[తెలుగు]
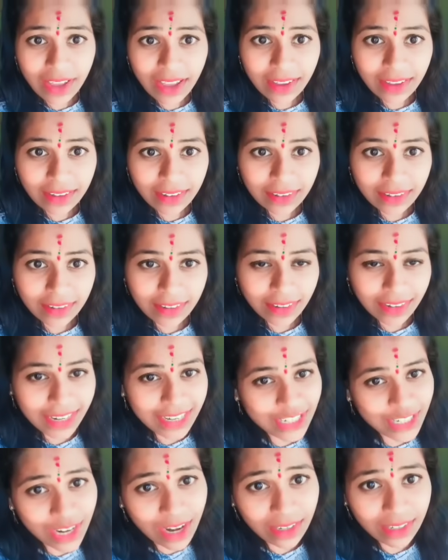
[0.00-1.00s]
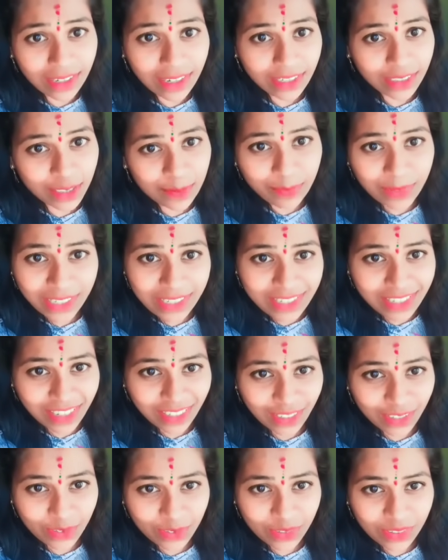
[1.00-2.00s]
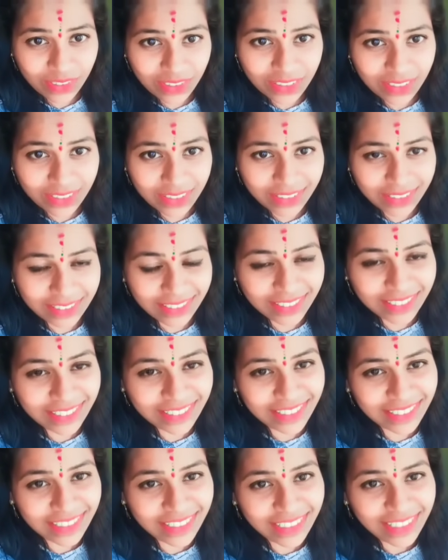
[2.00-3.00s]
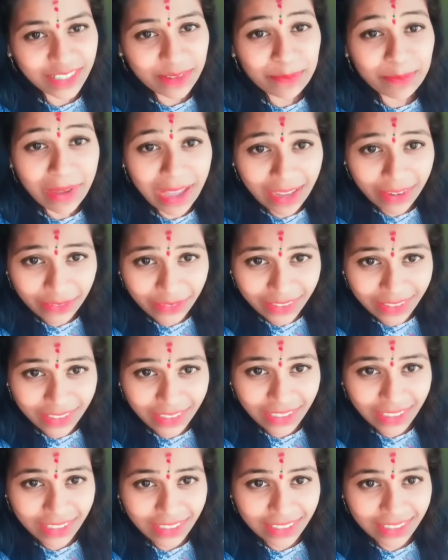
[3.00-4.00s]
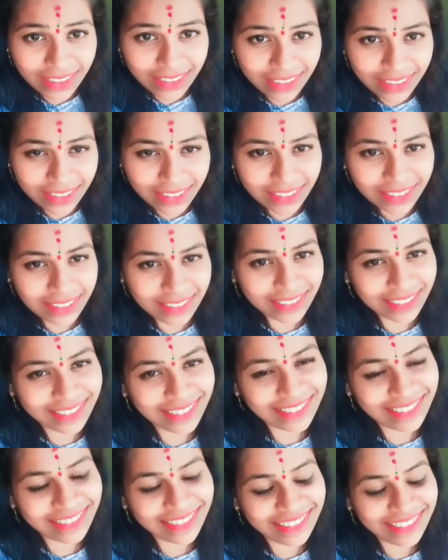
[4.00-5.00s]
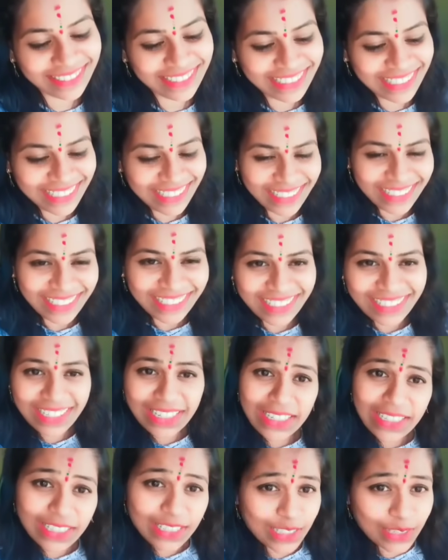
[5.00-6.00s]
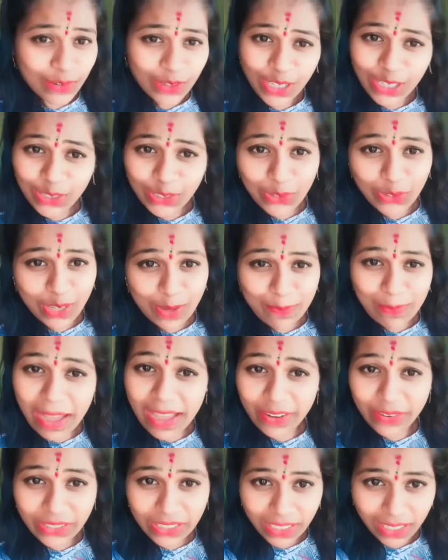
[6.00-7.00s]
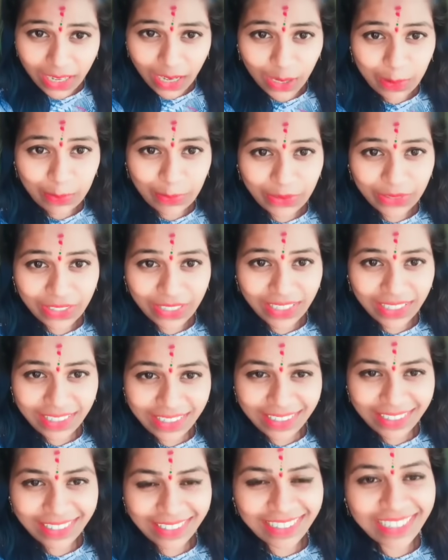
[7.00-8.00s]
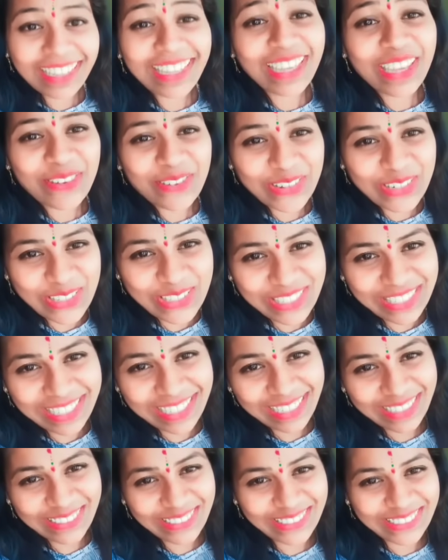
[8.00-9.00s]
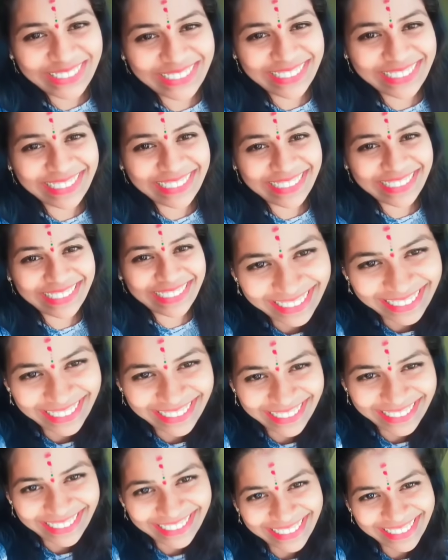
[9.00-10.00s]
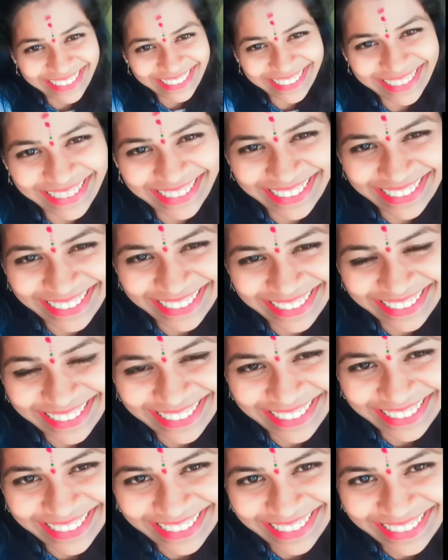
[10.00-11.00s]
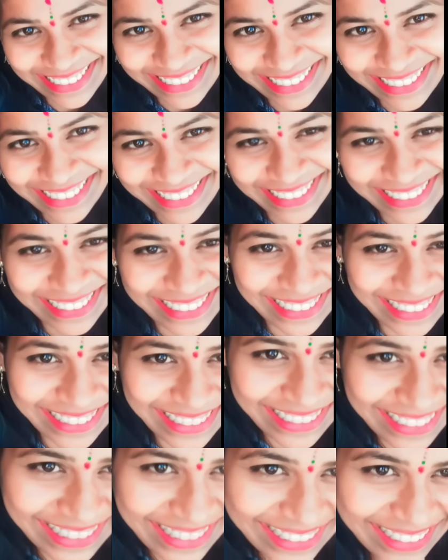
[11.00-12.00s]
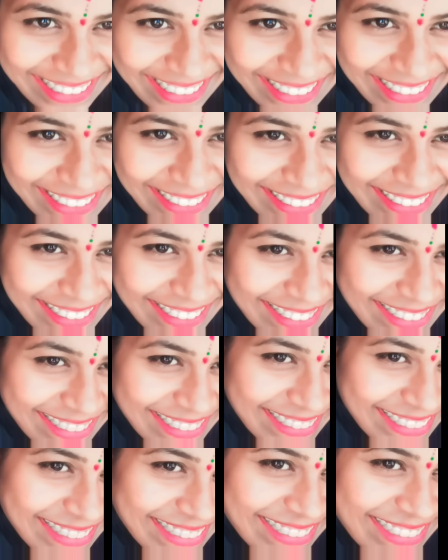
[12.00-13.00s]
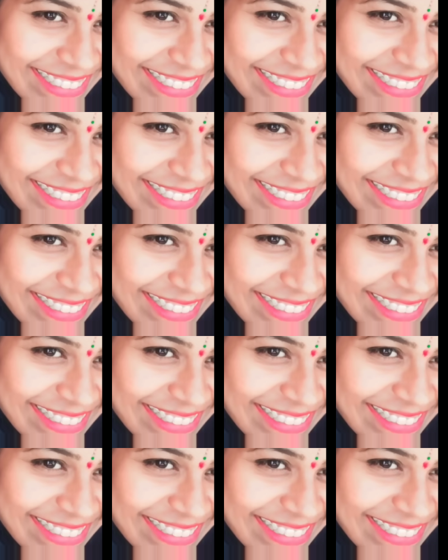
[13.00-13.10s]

ఇద్దరు కూడా ఎదురుగా కనిపిస్తారు ఏంటమ్మి ఎవరితో మాట్లాడుతున్నావు ఏం లేదమ్మా సరే అను దీక్షను ఎలాగో పూర్తి చేసావు కదా పద వెళ్దాం లేదు నేను రాలేను ఎందుకమ్మీ ఎందుకు రాలేవు